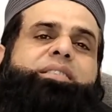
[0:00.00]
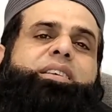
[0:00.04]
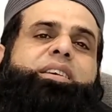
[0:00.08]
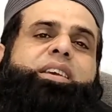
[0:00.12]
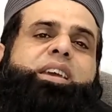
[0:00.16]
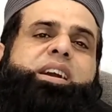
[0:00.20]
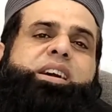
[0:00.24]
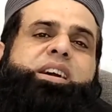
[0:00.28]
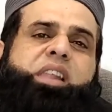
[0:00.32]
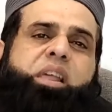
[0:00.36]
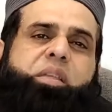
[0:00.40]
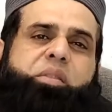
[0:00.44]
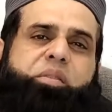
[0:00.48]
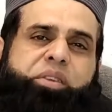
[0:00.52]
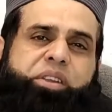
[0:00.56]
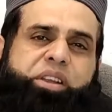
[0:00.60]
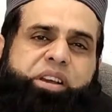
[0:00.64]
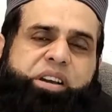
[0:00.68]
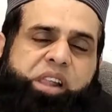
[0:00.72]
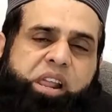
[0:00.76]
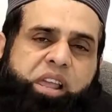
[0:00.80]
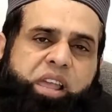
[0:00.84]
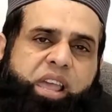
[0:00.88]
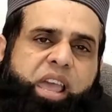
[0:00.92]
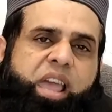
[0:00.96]
से ग्यारह दिन
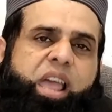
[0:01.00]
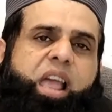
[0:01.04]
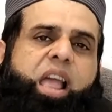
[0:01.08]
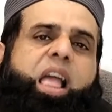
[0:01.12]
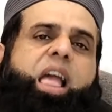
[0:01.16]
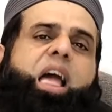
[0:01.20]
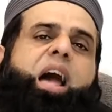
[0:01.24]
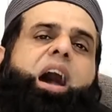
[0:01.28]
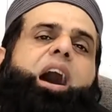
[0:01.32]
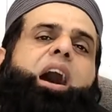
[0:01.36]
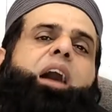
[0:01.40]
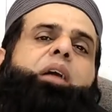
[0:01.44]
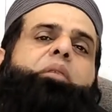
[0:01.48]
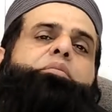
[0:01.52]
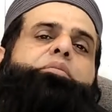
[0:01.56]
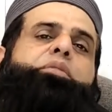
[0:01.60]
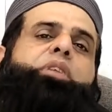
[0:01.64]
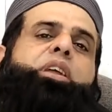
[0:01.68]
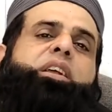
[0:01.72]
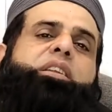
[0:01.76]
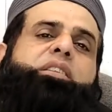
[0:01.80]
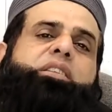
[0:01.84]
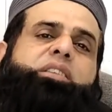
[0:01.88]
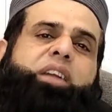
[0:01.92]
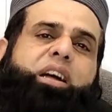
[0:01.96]
करके
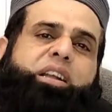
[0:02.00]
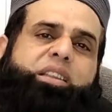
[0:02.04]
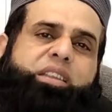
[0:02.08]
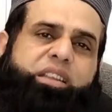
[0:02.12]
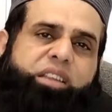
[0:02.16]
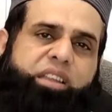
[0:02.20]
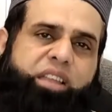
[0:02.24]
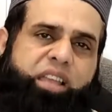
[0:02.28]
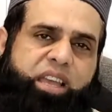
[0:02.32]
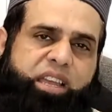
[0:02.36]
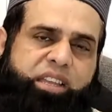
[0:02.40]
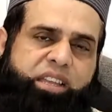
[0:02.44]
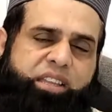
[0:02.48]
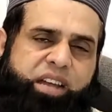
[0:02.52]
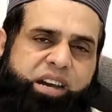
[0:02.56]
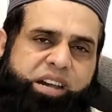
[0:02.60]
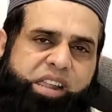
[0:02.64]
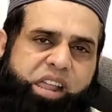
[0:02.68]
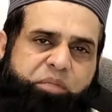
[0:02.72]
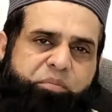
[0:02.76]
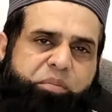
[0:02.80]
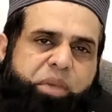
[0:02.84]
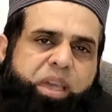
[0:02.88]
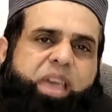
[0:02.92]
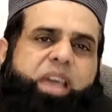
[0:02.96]
आपने इतला देनी है
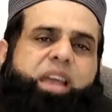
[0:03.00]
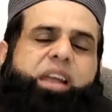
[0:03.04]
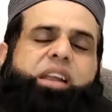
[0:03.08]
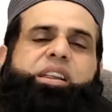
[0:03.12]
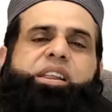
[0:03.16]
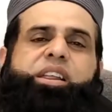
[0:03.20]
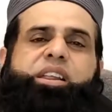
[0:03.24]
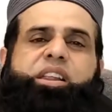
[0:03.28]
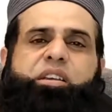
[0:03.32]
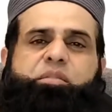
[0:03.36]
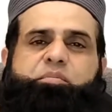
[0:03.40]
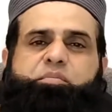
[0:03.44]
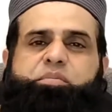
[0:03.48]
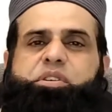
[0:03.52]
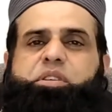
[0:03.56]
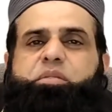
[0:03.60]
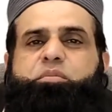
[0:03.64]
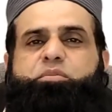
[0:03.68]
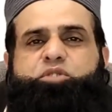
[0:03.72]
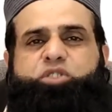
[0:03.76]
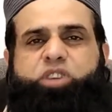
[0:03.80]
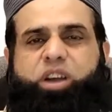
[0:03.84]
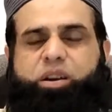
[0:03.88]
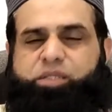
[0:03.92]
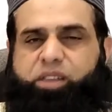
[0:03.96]
इदारे में क्लिनिक पर
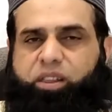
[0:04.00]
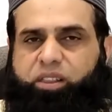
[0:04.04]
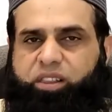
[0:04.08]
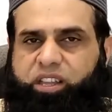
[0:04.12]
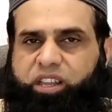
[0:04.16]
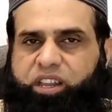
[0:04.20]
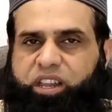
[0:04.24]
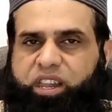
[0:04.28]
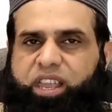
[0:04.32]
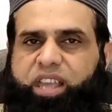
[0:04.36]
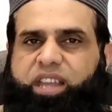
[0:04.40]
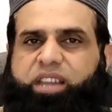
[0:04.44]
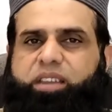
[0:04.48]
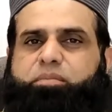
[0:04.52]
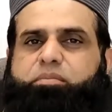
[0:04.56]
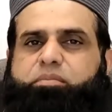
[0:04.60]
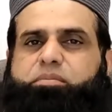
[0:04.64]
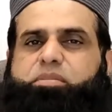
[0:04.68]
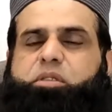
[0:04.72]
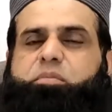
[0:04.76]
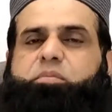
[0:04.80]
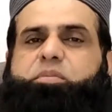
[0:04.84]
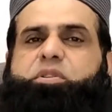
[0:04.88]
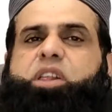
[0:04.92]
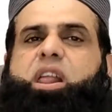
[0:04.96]
मशावरत करनी है
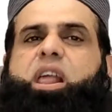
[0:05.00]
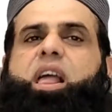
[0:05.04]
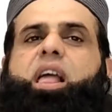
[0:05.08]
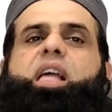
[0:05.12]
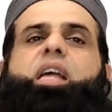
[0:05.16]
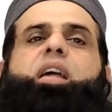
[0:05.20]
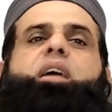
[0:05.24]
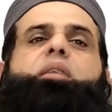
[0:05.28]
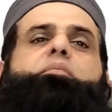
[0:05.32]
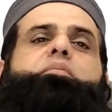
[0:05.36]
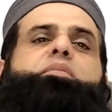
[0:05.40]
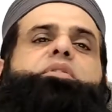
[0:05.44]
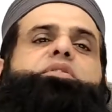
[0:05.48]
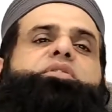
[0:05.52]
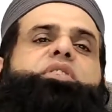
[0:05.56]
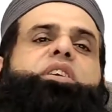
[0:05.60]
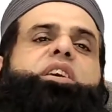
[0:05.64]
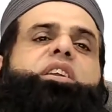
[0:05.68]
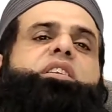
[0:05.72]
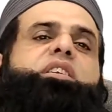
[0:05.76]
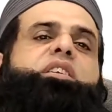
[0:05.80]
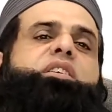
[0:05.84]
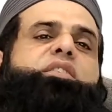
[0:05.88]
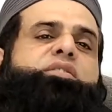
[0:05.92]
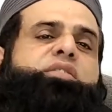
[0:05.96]
नंबर पर
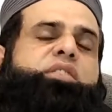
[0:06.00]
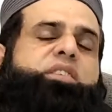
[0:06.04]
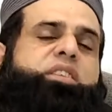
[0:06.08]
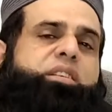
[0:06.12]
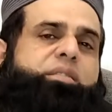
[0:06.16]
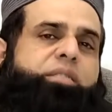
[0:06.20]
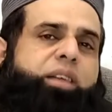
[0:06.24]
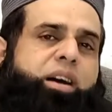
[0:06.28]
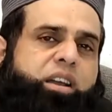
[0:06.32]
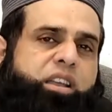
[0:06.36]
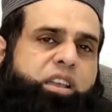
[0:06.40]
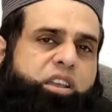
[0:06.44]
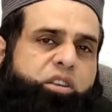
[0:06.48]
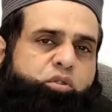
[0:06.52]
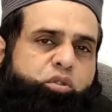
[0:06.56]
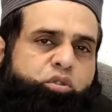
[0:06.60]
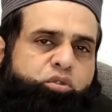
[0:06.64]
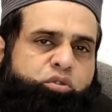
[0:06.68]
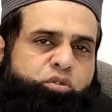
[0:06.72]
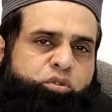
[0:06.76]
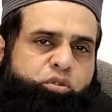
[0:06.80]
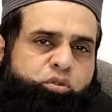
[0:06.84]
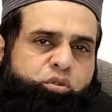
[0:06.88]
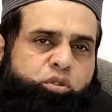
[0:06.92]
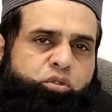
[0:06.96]
मज़ीद किसी दवा की
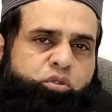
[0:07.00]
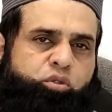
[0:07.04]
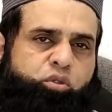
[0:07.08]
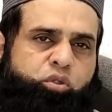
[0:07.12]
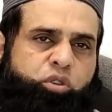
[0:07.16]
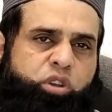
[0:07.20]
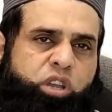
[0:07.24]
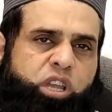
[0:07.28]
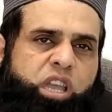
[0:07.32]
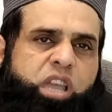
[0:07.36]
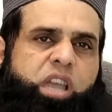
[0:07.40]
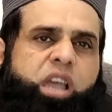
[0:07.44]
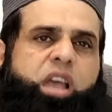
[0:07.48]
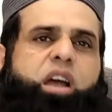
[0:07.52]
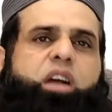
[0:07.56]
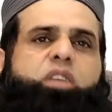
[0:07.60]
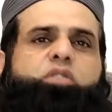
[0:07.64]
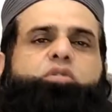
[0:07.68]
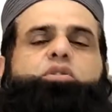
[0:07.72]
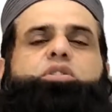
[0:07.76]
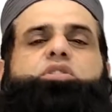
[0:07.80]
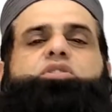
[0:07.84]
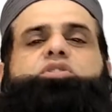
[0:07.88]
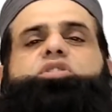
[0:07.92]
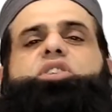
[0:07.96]
कोई ज़रूरत होगी
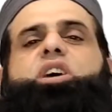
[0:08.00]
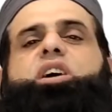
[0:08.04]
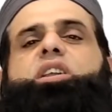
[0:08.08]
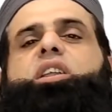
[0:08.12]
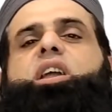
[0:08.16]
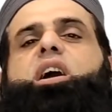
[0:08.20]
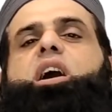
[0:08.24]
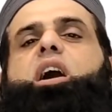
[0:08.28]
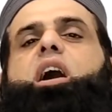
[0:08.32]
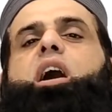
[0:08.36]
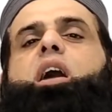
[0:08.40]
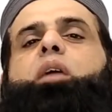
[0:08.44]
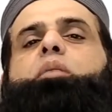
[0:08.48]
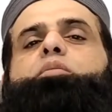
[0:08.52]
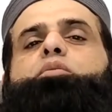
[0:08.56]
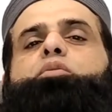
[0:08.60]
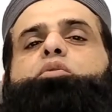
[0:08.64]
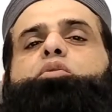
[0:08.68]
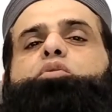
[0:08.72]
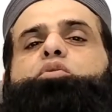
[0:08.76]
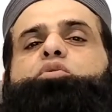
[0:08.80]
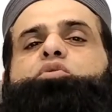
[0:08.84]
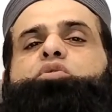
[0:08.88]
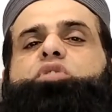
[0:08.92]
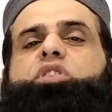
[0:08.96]
तो इन शाला
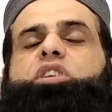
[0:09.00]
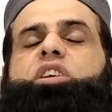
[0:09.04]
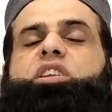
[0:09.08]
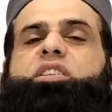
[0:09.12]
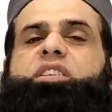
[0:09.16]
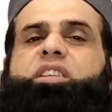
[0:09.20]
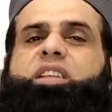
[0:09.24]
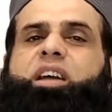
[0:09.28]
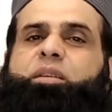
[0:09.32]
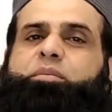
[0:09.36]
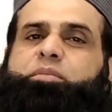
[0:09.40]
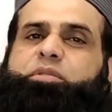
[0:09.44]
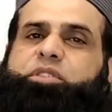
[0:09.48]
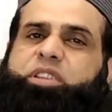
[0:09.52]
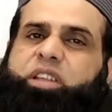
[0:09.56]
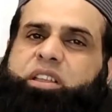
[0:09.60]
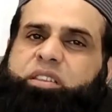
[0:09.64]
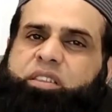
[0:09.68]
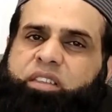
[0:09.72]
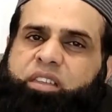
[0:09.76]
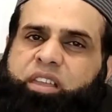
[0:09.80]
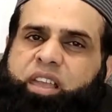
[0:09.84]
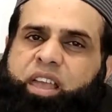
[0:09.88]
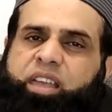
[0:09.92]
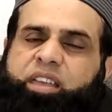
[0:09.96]
आपको उसकी इतला भी दे
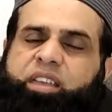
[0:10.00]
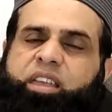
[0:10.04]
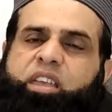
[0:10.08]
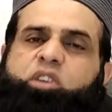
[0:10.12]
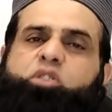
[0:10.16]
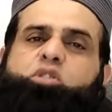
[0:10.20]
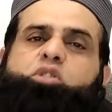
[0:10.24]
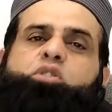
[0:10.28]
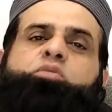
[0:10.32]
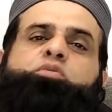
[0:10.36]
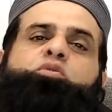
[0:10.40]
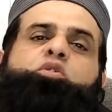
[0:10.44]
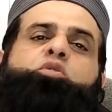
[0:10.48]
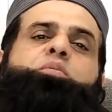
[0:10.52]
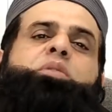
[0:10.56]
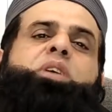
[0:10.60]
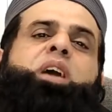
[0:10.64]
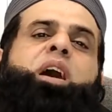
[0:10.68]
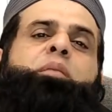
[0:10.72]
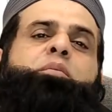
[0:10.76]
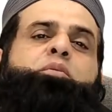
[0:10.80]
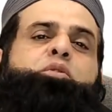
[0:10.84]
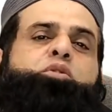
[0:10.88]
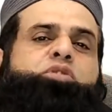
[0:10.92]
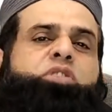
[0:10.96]
दी जाएगी और वो
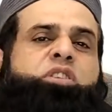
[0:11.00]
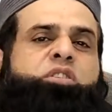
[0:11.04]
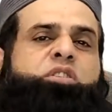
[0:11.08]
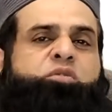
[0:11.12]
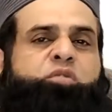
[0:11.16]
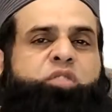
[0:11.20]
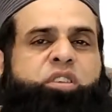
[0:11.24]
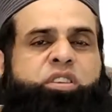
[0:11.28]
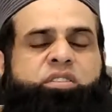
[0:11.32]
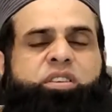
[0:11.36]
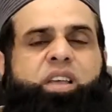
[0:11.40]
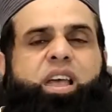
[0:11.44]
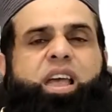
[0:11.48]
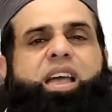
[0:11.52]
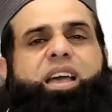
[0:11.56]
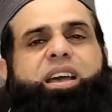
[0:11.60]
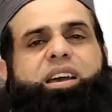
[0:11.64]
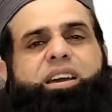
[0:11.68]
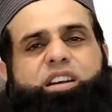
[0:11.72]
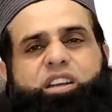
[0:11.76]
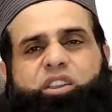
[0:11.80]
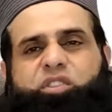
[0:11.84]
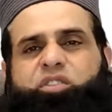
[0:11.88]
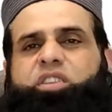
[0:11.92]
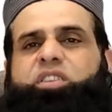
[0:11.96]
भी आपको तजवीज़
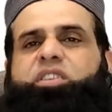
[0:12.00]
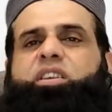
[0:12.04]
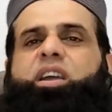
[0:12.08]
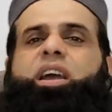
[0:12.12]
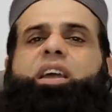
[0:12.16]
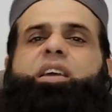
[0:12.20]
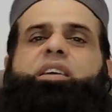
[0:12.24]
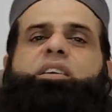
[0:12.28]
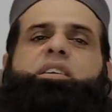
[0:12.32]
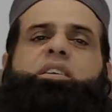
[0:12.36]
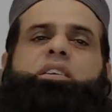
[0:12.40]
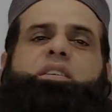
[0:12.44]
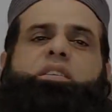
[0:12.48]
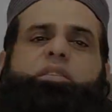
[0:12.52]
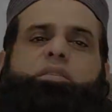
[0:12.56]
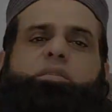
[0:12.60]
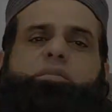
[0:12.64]
कर दी जाएगी